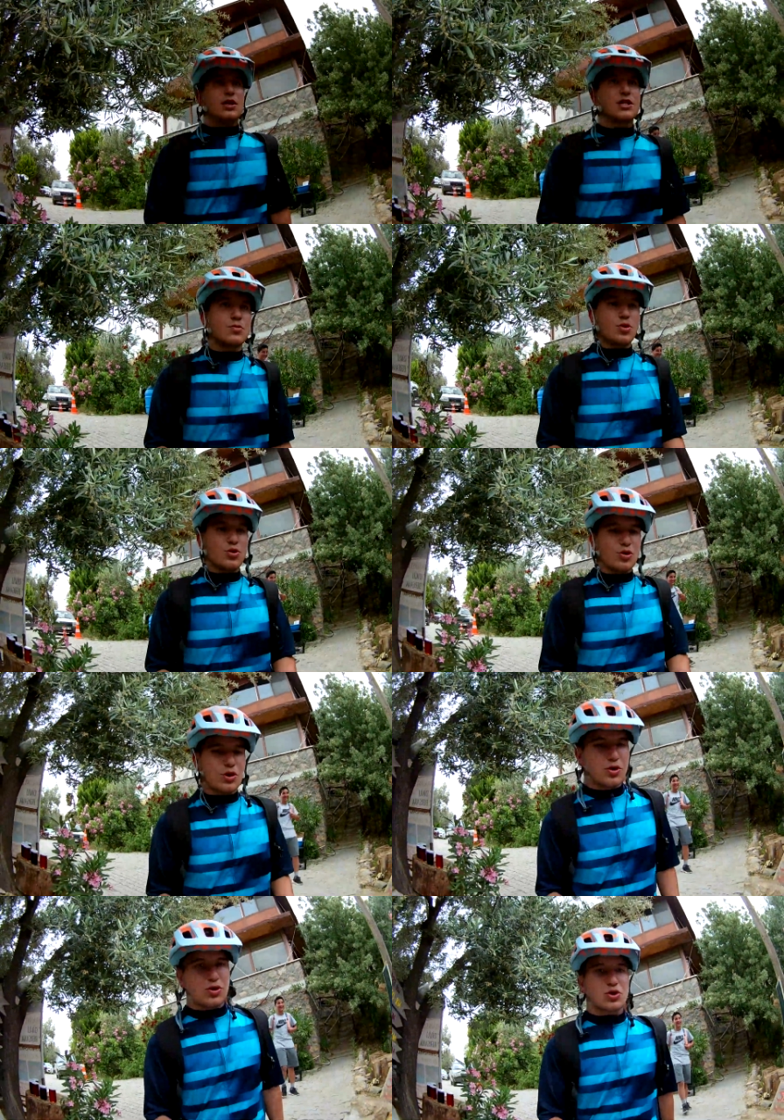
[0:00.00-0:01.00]
Şimdi ona doğru
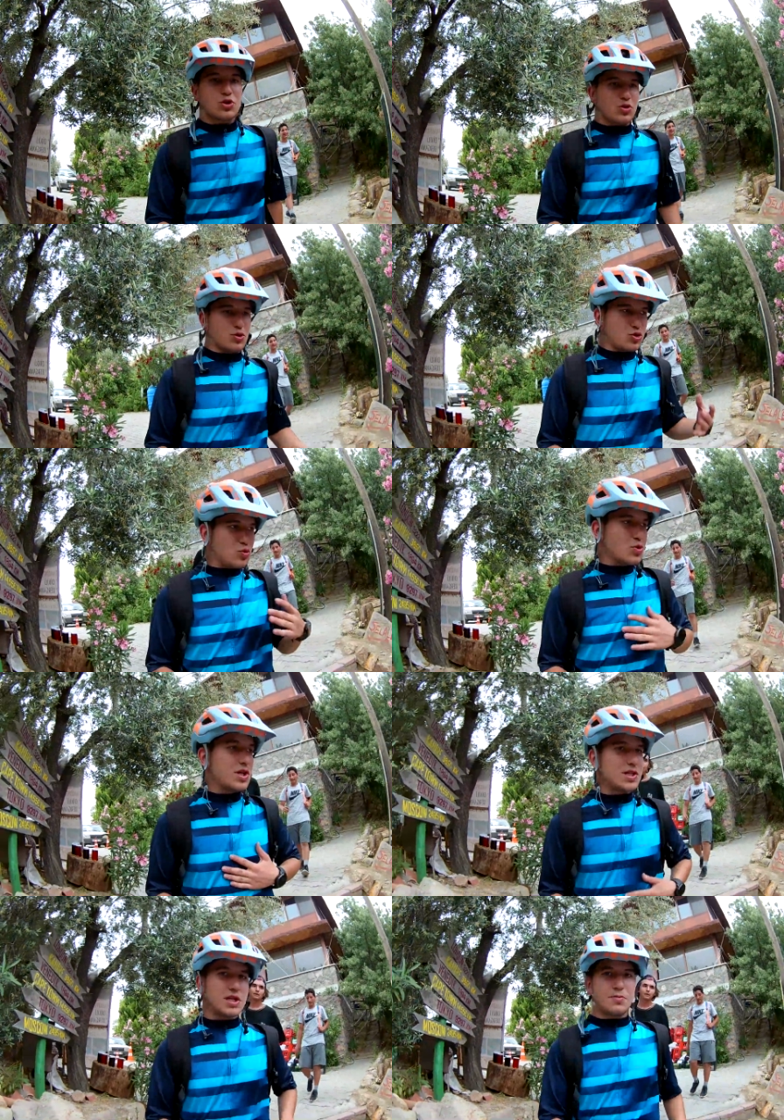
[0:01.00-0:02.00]
gidiyoruz. Sonra üstümüzü
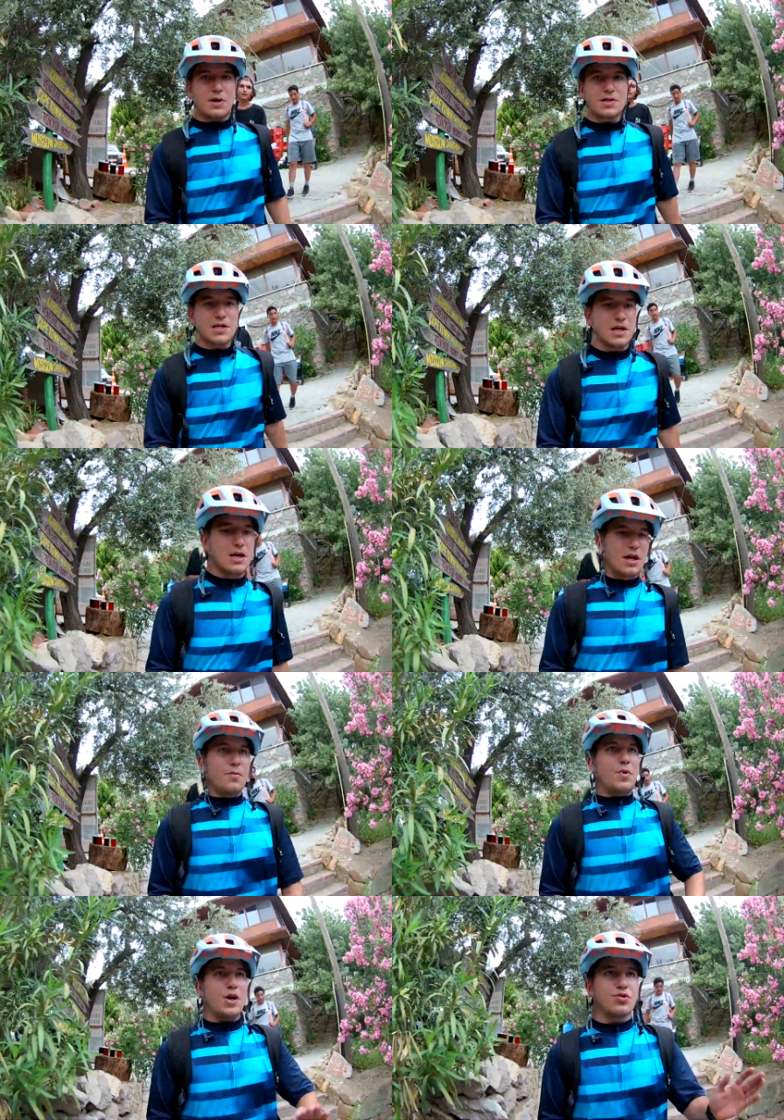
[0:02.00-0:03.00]
değiştirip artık
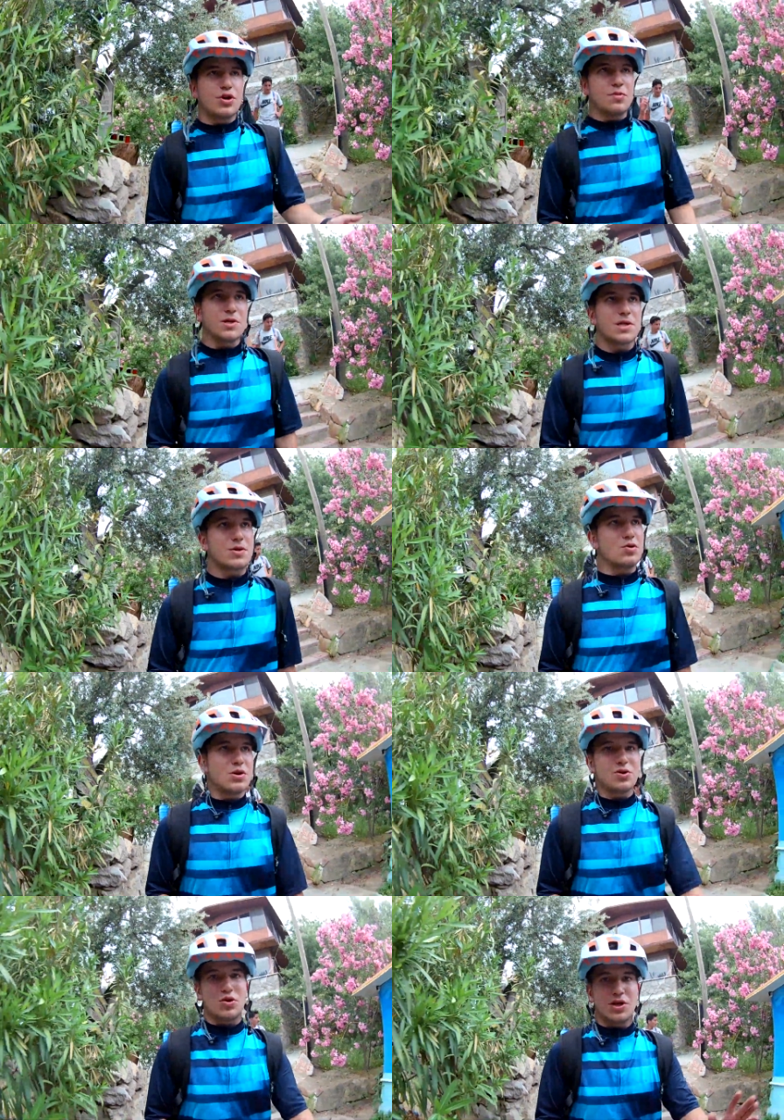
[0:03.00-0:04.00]
parkur yapacağız.
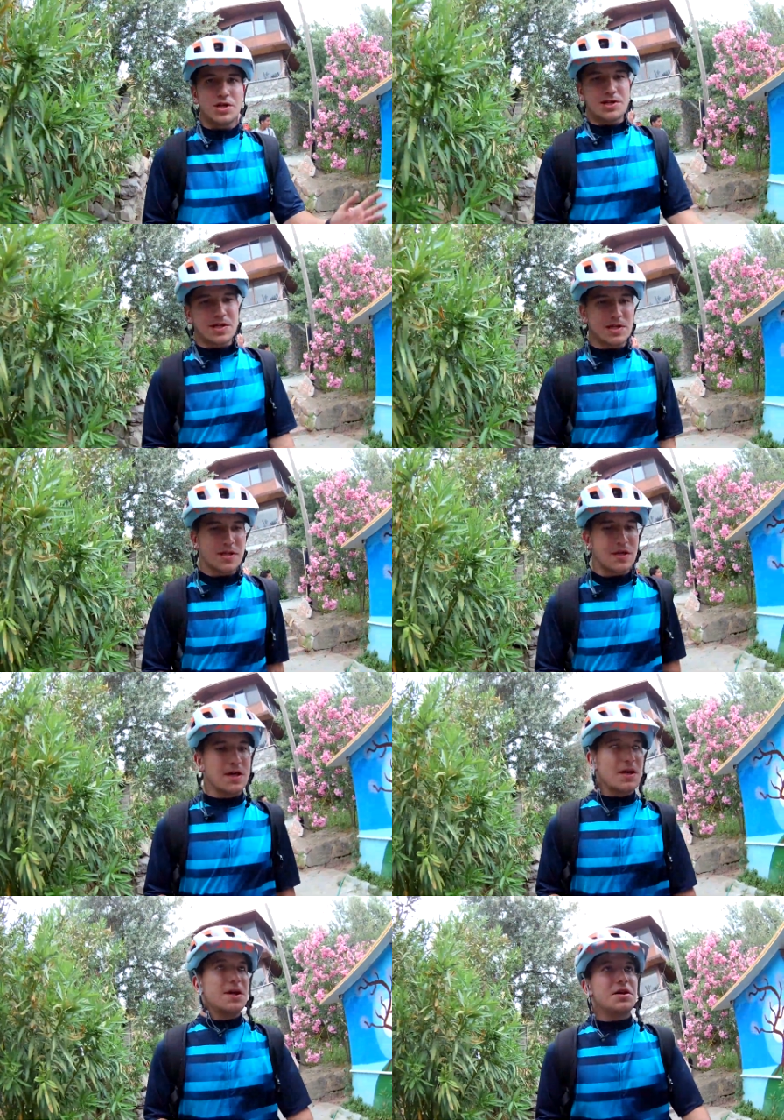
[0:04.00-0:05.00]
Sonra göle gireceğiz.
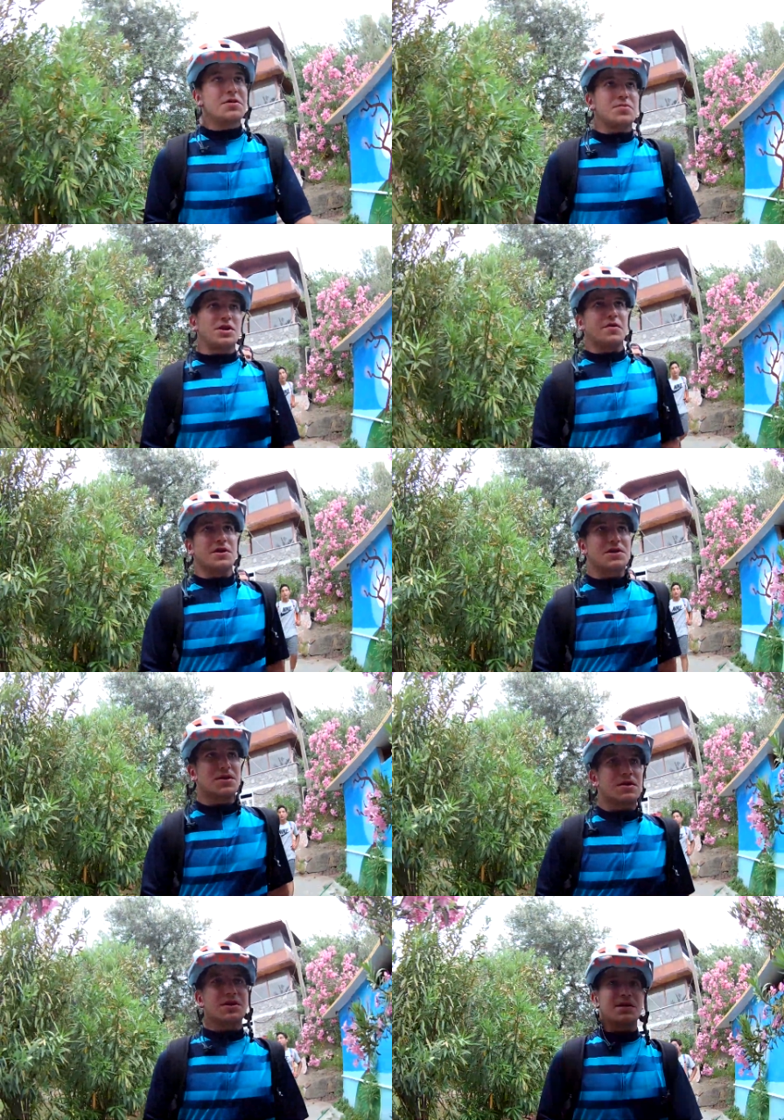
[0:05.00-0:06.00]
Yavaştan
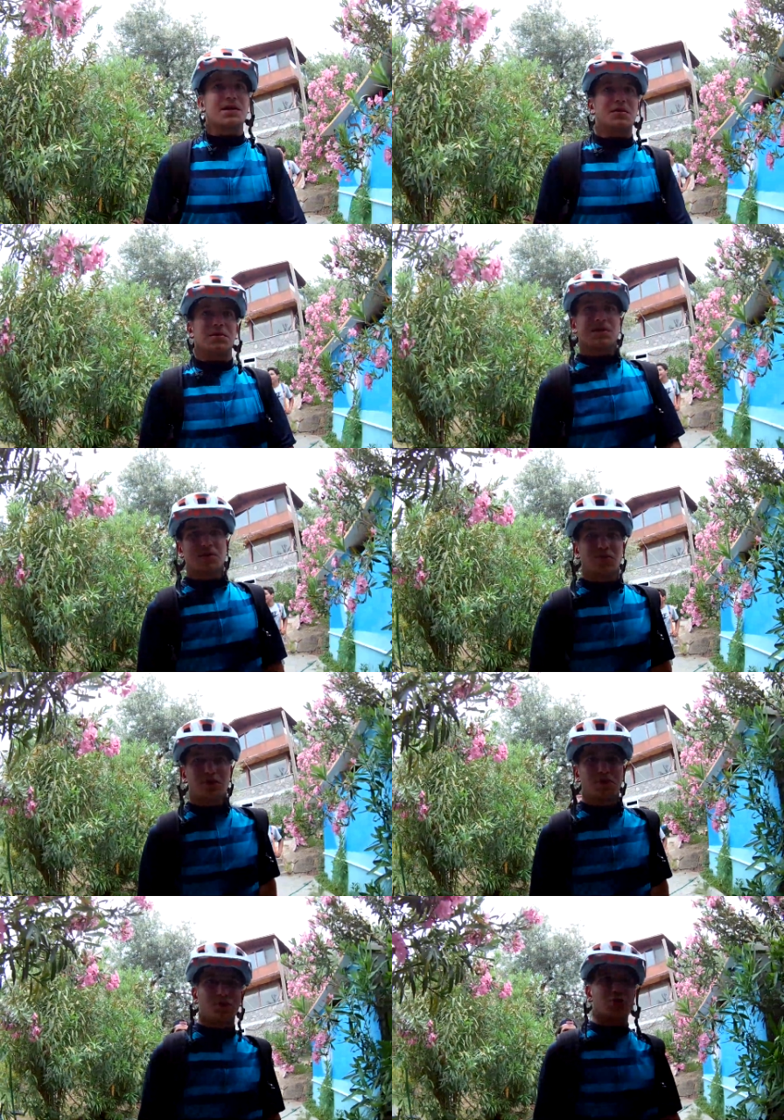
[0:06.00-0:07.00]
yetkili birisine doğru
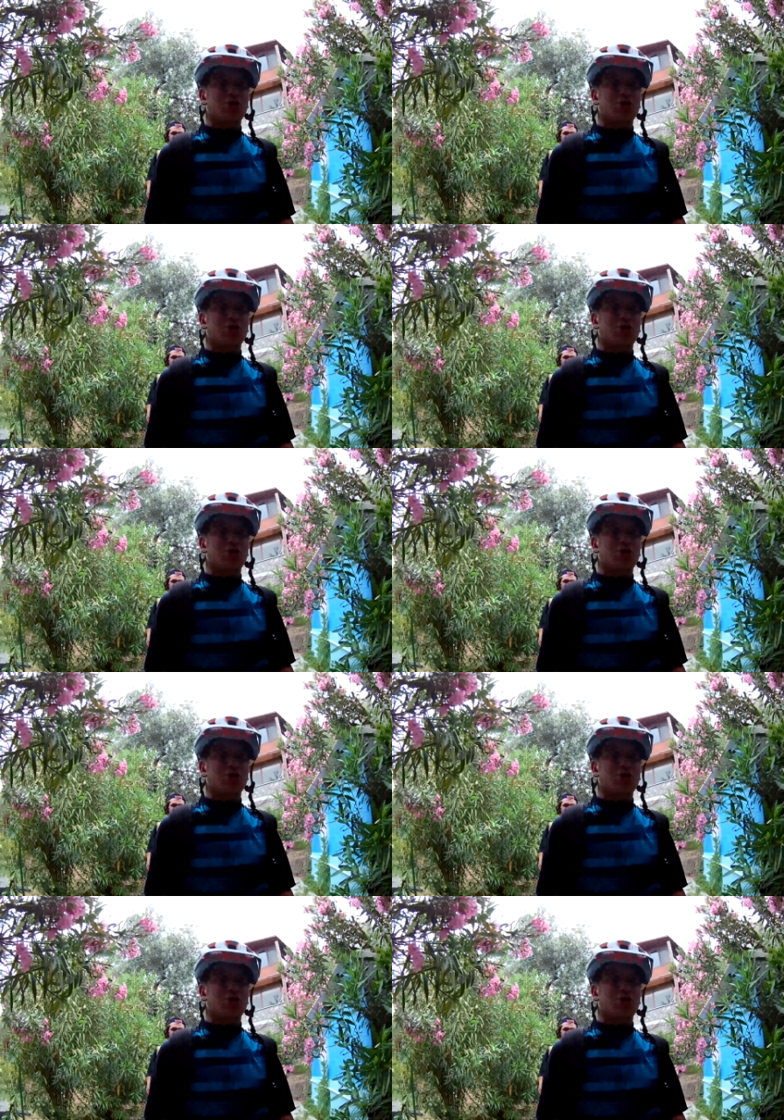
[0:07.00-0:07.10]
gidiyoruz.